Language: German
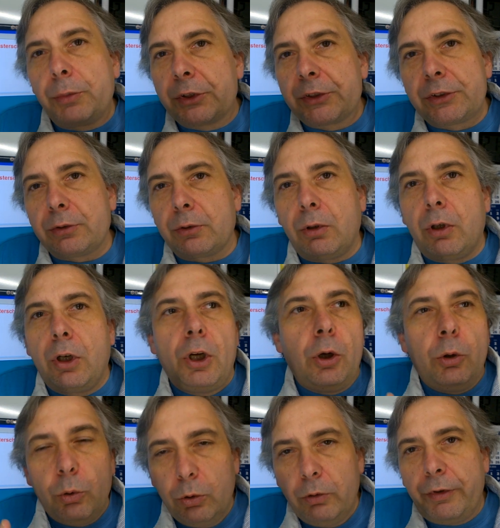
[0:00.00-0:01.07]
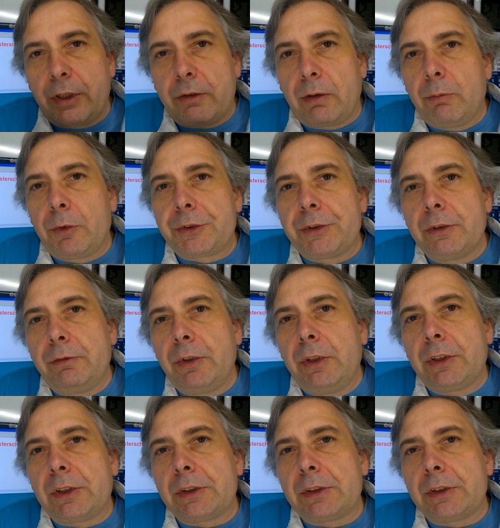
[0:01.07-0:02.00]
bis zur UWEG, wenn man so will.